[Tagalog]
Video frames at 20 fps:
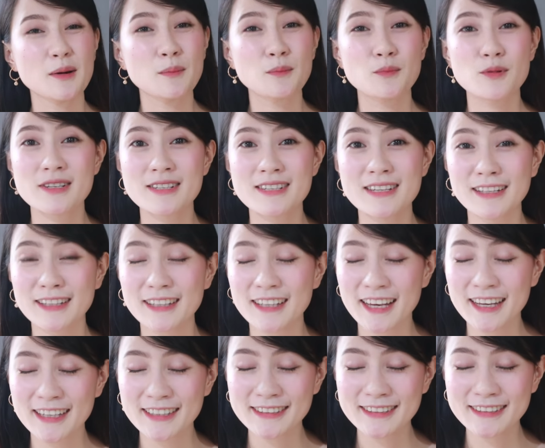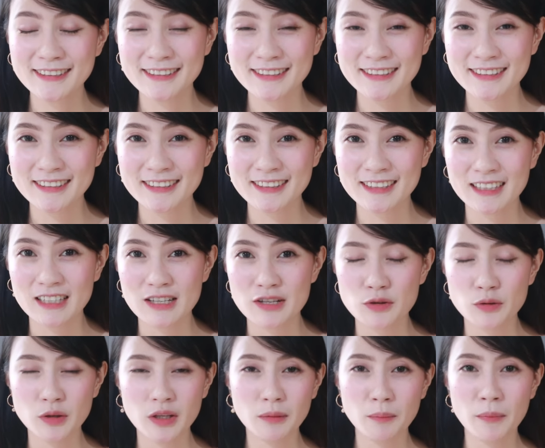Brazilian
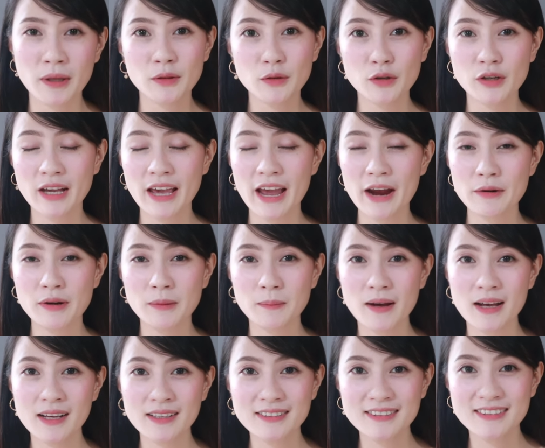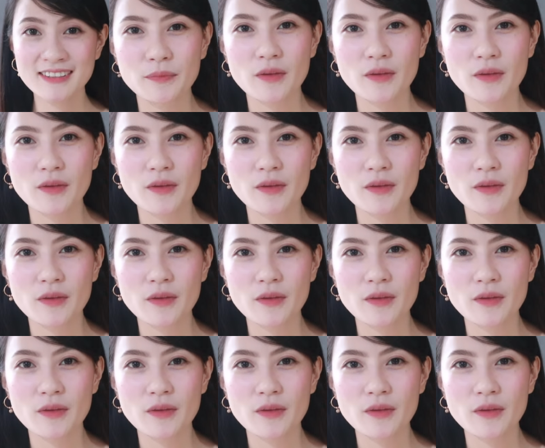treatment or caravan.